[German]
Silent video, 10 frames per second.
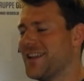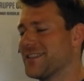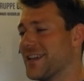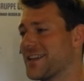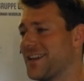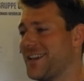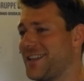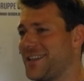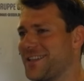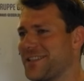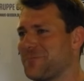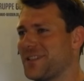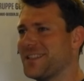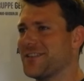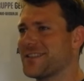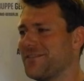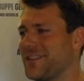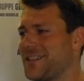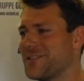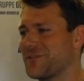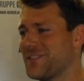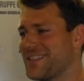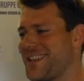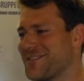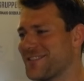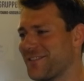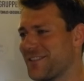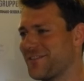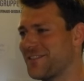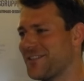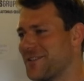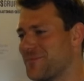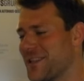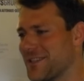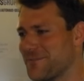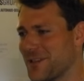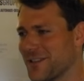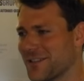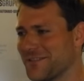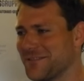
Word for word: Danke an alle, ich bin nicht aus der Welt und wir sehen uns auf jeden Fall wieder im Lions Park.